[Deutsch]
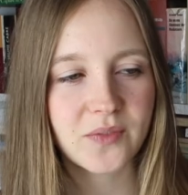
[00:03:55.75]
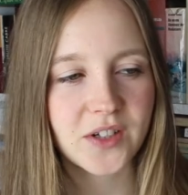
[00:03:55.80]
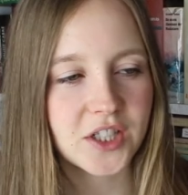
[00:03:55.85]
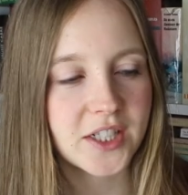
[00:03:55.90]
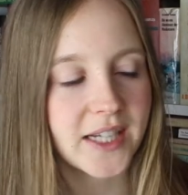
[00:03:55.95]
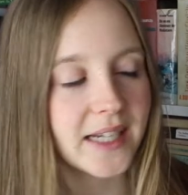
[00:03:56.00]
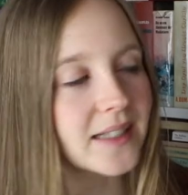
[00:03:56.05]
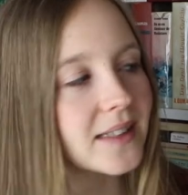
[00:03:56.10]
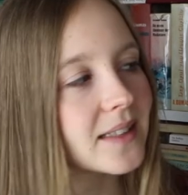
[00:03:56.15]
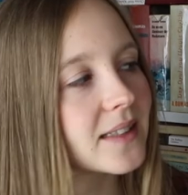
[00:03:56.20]

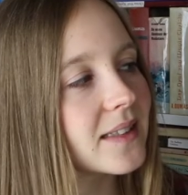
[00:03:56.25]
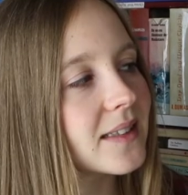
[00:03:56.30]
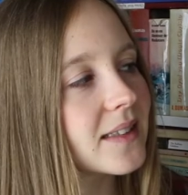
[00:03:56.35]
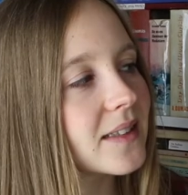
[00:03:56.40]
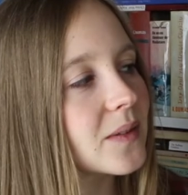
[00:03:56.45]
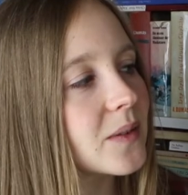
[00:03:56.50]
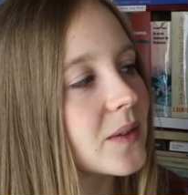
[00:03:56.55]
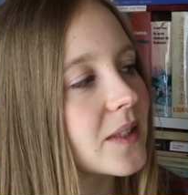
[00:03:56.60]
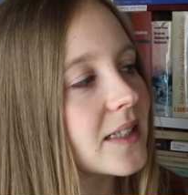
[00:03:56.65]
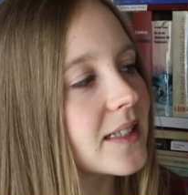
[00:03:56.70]
Verständnis
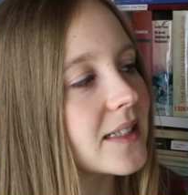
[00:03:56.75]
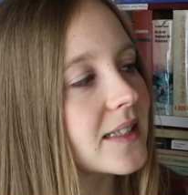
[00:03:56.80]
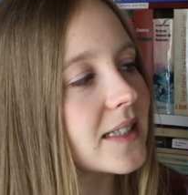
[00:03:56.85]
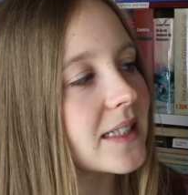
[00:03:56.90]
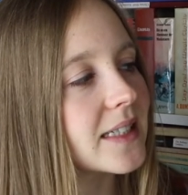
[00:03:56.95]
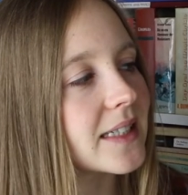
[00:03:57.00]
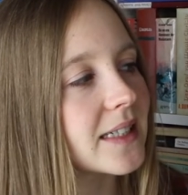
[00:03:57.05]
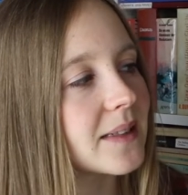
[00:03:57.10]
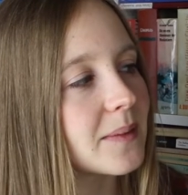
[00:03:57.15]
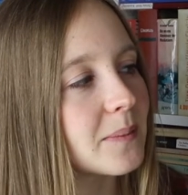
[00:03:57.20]
und
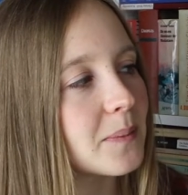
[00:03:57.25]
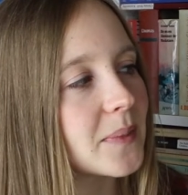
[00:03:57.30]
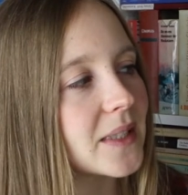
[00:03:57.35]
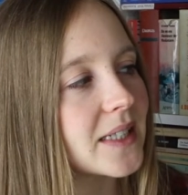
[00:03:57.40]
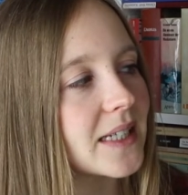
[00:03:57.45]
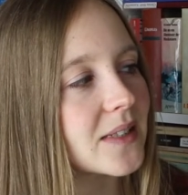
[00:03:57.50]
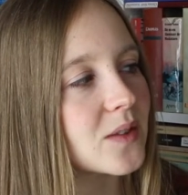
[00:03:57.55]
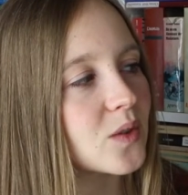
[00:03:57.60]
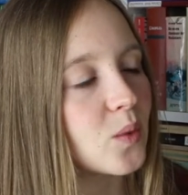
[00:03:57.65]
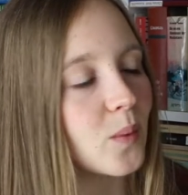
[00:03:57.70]
ich bin
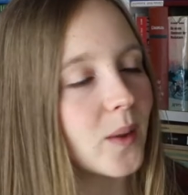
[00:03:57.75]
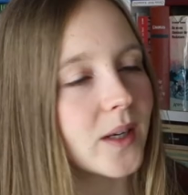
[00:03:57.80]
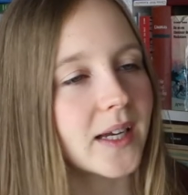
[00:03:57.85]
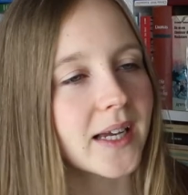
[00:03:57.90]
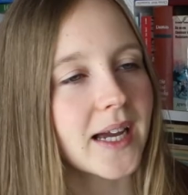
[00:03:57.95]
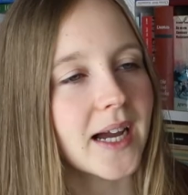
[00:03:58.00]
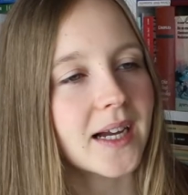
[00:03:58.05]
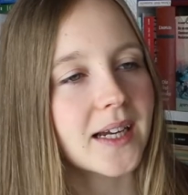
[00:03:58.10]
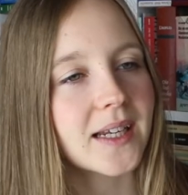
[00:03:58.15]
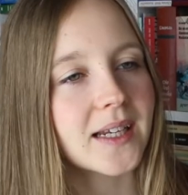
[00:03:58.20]
dazu
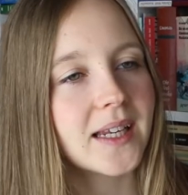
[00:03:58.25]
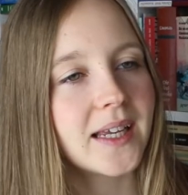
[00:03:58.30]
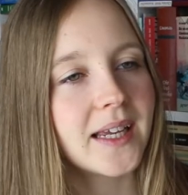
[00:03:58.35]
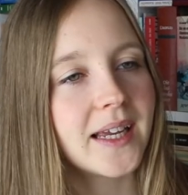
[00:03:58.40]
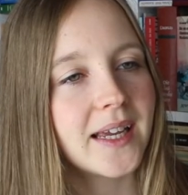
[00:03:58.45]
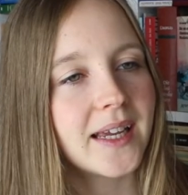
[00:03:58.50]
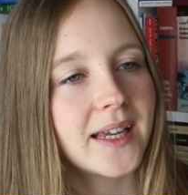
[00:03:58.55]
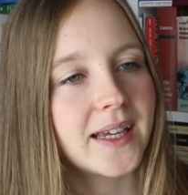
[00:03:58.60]
übergegangen,